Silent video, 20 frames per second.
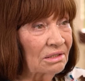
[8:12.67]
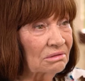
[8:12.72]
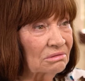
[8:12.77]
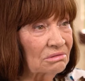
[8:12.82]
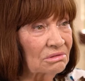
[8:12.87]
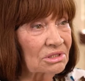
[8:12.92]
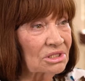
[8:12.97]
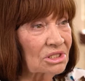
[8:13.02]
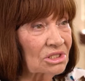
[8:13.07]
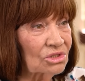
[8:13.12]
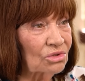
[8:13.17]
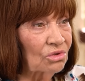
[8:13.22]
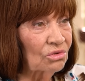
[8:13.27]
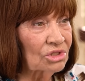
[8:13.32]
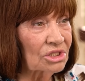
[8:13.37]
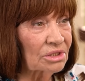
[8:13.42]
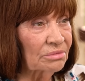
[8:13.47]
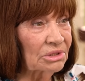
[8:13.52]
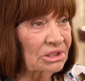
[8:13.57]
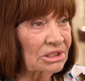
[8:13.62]
с
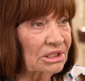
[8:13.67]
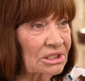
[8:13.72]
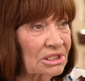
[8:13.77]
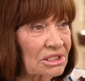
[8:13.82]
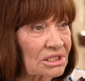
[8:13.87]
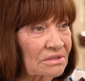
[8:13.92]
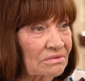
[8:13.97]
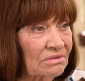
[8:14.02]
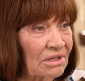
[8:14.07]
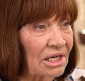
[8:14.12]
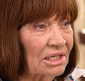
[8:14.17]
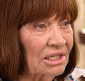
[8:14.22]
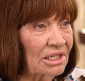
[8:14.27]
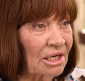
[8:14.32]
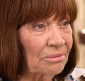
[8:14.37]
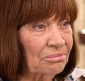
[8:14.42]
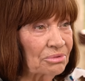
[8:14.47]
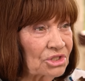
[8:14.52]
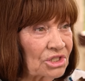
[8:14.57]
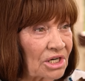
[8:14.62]
эстонцами танцевали,
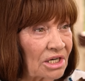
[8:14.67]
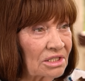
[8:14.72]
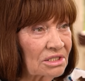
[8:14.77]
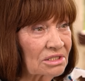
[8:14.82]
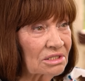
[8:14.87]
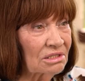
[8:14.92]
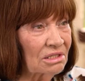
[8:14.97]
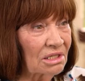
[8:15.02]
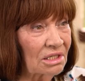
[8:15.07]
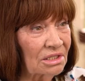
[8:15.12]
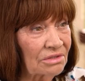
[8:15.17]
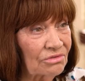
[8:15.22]
общались.